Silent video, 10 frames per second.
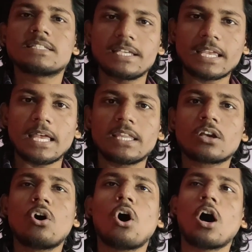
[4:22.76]
ठीक है
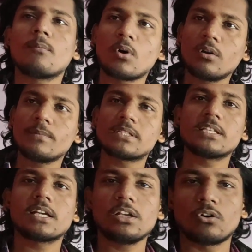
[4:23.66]
देखो हार्मोन
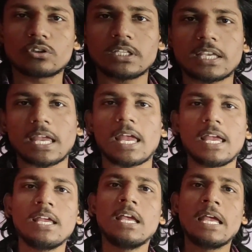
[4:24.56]
बेसिकली होते क्या
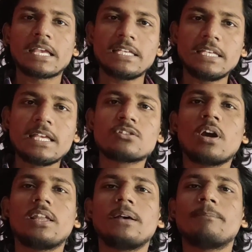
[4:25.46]
है कि ये जो
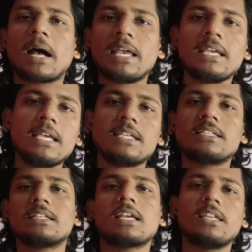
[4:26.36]
है ना बाय
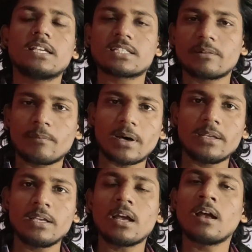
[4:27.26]
एजिंग यानी कि जब
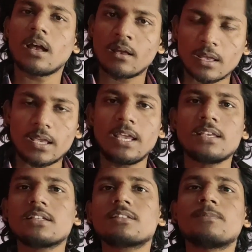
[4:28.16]
हमारे
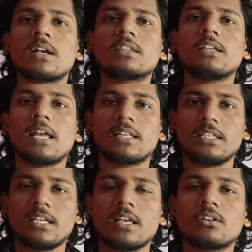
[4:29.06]
एजेस बढ़ती
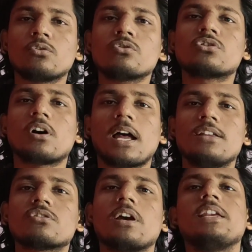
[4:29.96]
रहती है तो उस
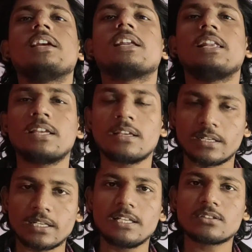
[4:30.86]
दौरान जो है ये
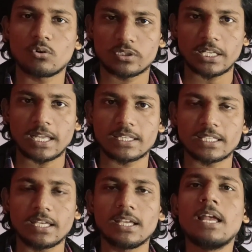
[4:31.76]
रिलीज होते
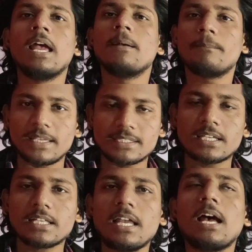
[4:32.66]
रहते हैं
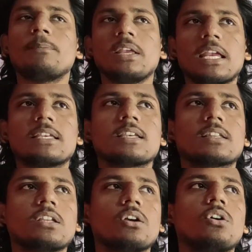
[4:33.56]
बेसिकली आप ये कह
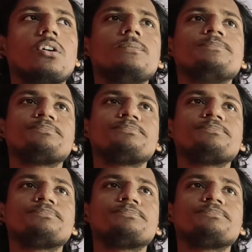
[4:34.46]
सकते हो